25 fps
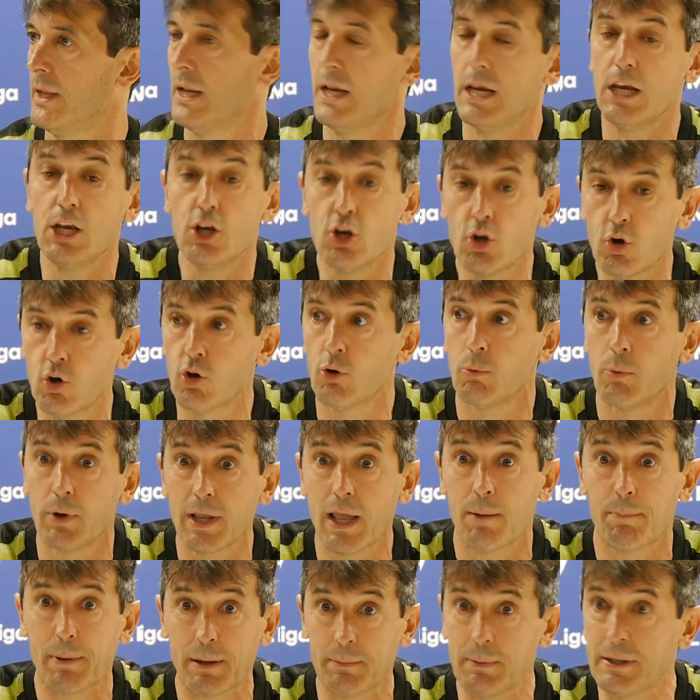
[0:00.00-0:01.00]
Y no lo
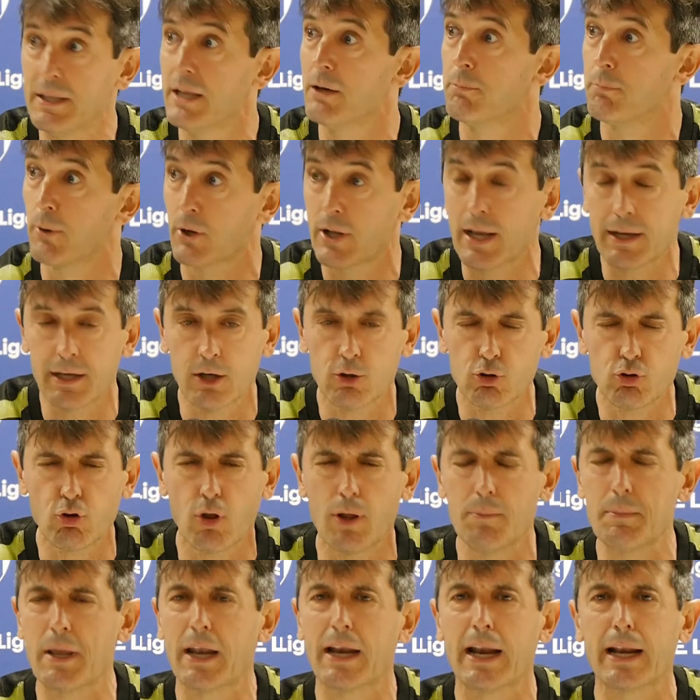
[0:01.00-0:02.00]
voy a permitir, porque quiero
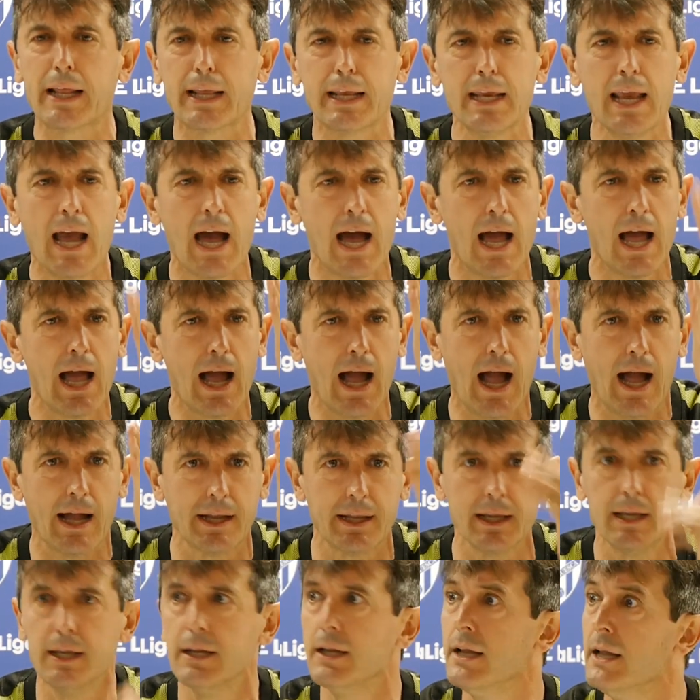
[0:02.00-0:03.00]
toda mi energía
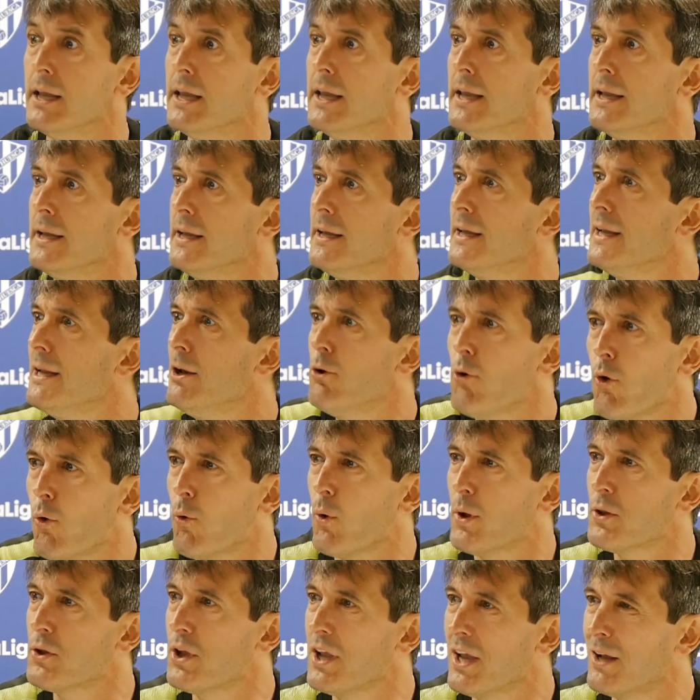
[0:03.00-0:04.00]
aquí. Y luego
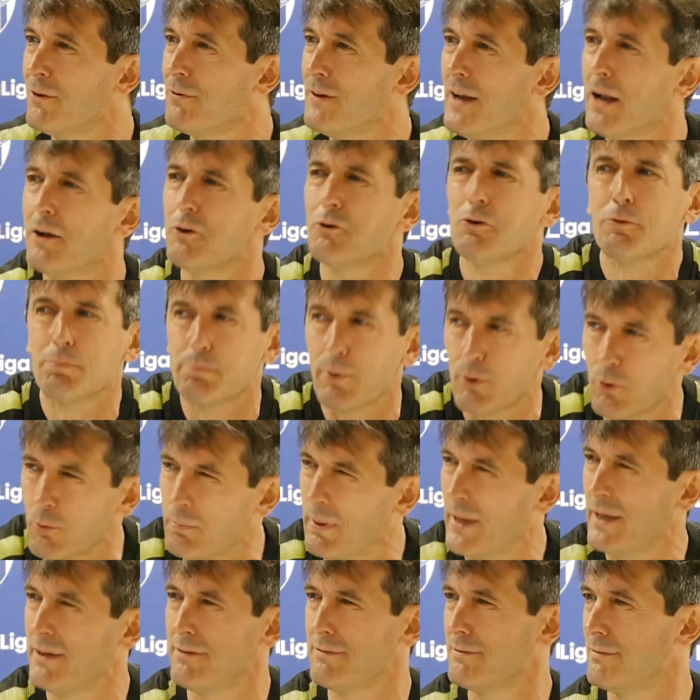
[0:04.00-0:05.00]
cuando llegue el final, no os
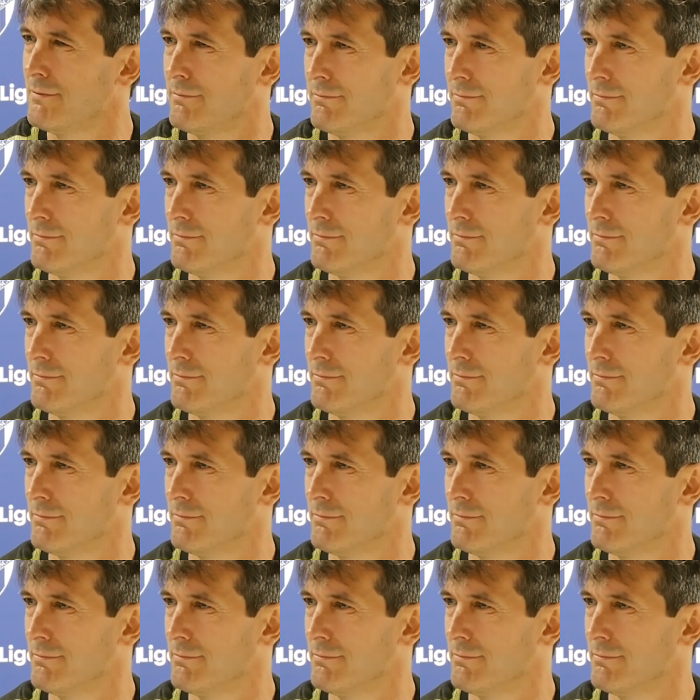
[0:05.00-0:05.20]
preocupéis.